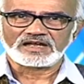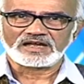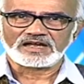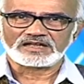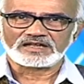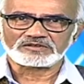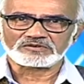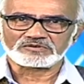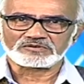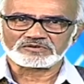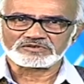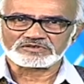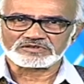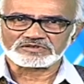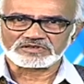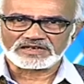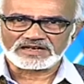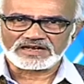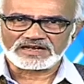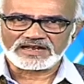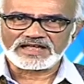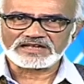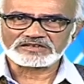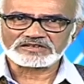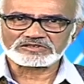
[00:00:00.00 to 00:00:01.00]
అది కొంచెం
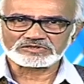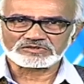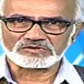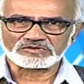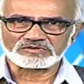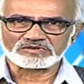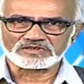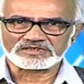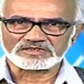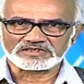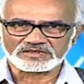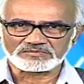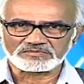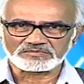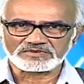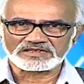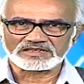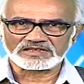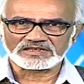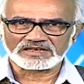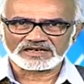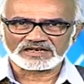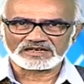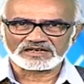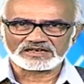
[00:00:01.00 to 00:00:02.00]
రిలాక్స్గా ఉంటుంది
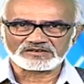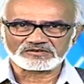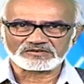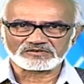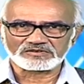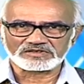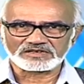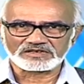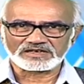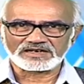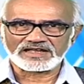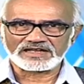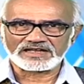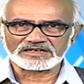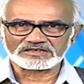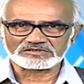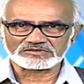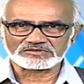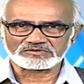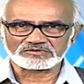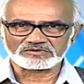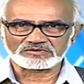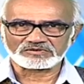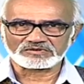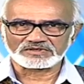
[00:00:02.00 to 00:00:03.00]
మీదకి వెళ్ళి కొంచెం
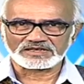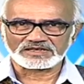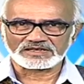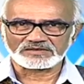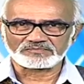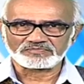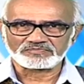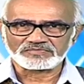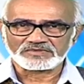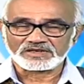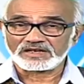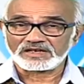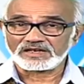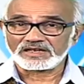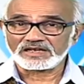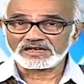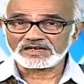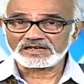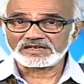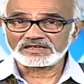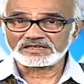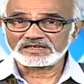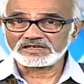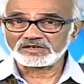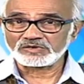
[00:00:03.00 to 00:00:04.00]
రిలాక్స్గా ఉంటుంది
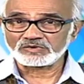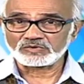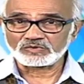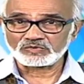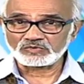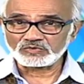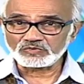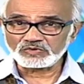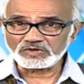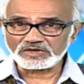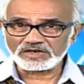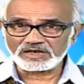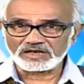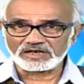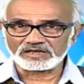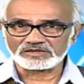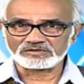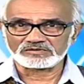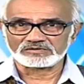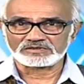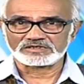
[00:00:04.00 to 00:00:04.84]
కానీ ఇదేం రూల్ కాదు